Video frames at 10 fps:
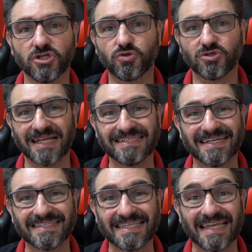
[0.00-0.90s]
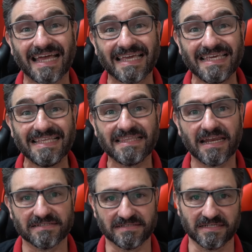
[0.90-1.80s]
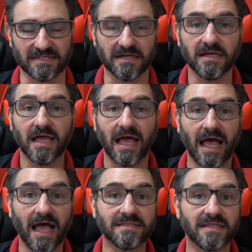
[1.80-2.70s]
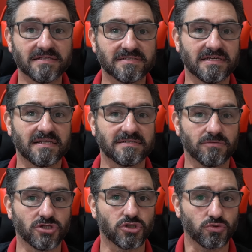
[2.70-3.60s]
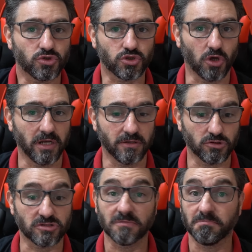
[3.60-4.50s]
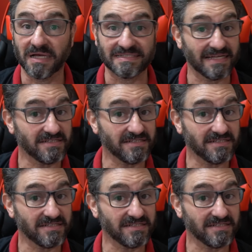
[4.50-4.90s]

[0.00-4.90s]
discos na dianteira e traseira. A traseira são discos sólidos, mas